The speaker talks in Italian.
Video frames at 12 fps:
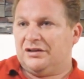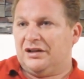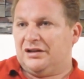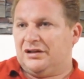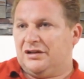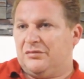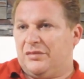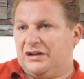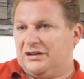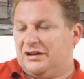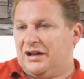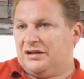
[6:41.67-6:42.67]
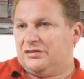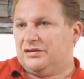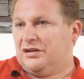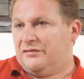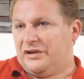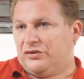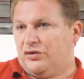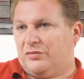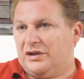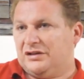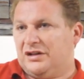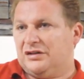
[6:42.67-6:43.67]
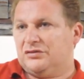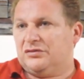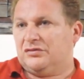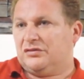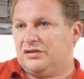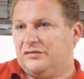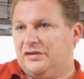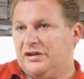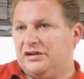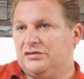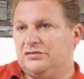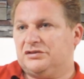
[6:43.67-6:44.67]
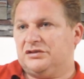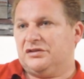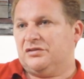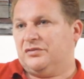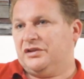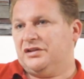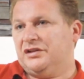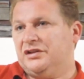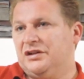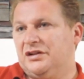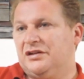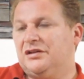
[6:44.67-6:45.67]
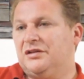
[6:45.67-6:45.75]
del, mandato, del vecchio mandato riferitosi. Quindi, quindi probabilmente